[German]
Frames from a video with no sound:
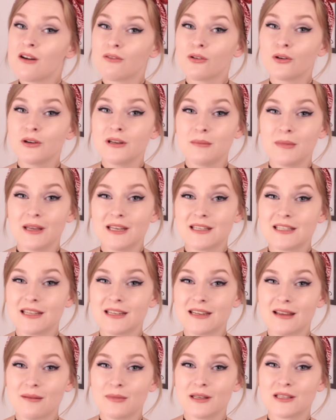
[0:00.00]
wo die
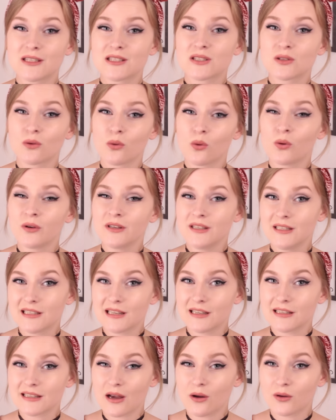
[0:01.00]
Mädchen damit so
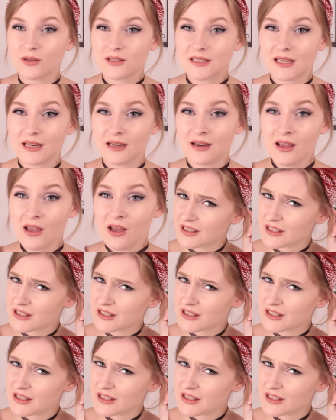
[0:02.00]
niedlich aussehen.